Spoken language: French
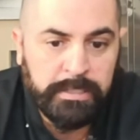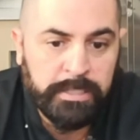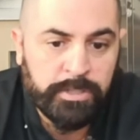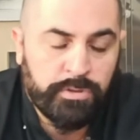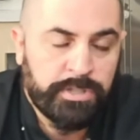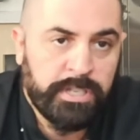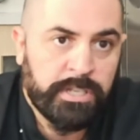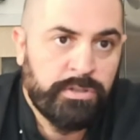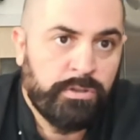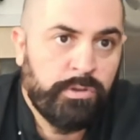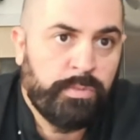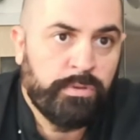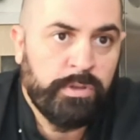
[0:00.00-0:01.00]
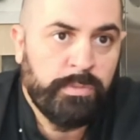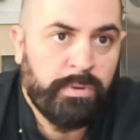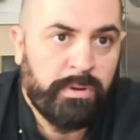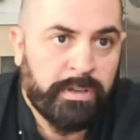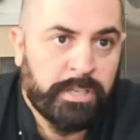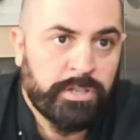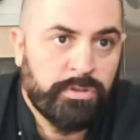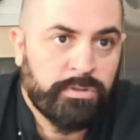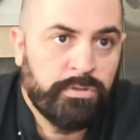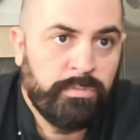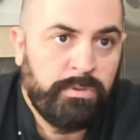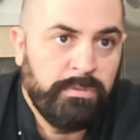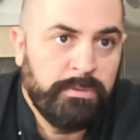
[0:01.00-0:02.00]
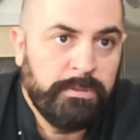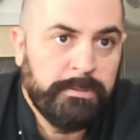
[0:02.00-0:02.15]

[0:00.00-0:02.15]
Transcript: et je sélectionne le produit pour avoir quelque chose de bon.